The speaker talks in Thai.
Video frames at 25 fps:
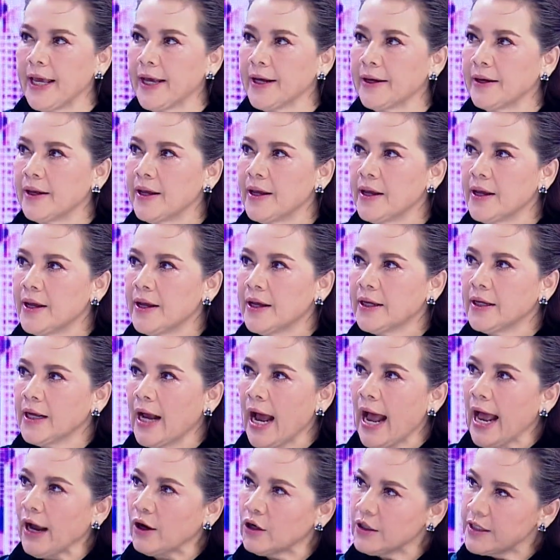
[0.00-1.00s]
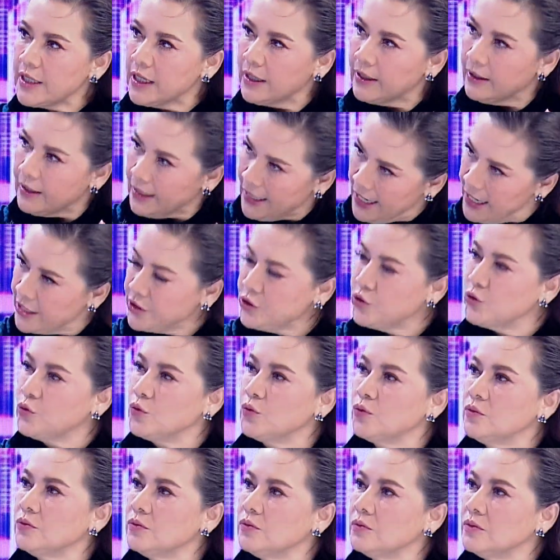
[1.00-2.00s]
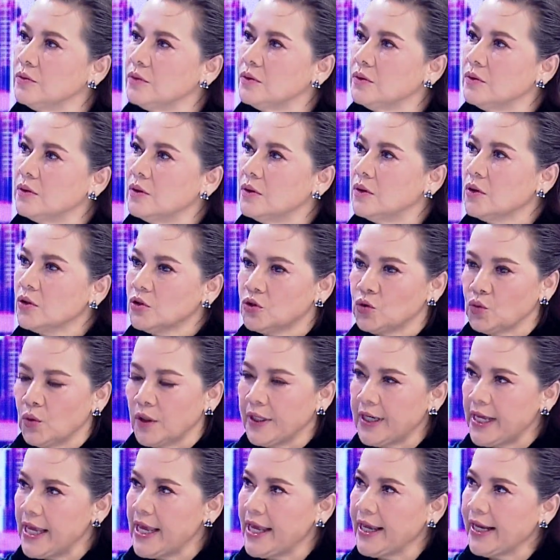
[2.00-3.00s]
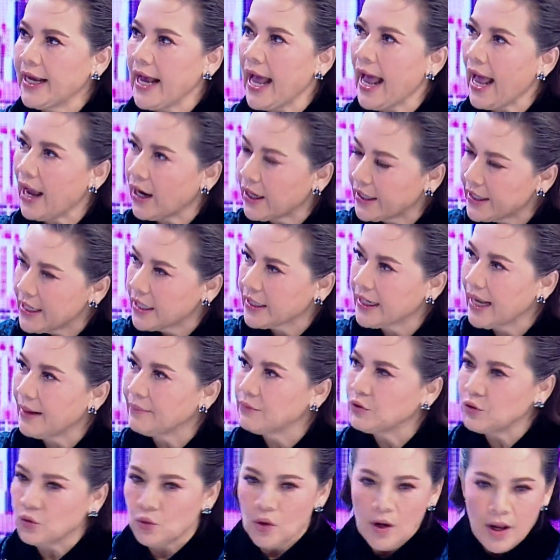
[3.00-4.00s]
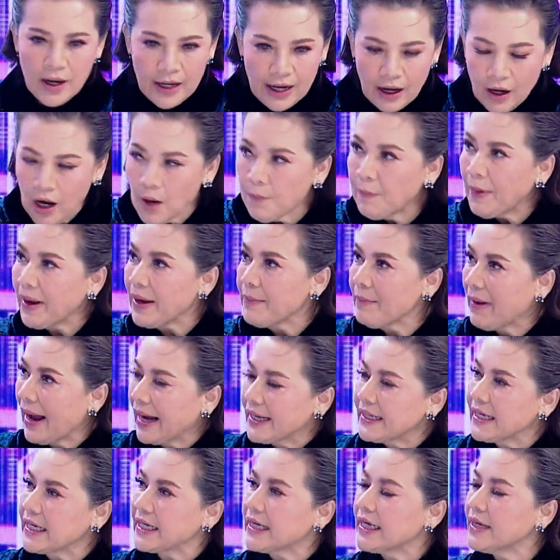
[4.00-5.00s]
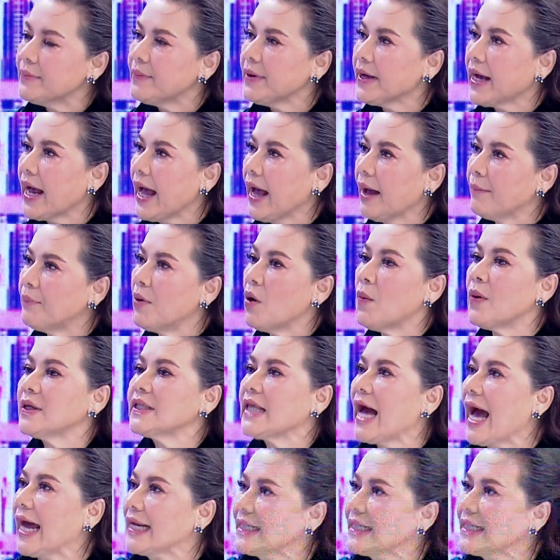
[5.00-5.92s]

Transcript: ง อาก็ยังเล่นอยู่สวนเองอาก็ยังทำอยู่ แล้วก็ไปมาอย่างนี้ไหมคะเพราะว่า ฐา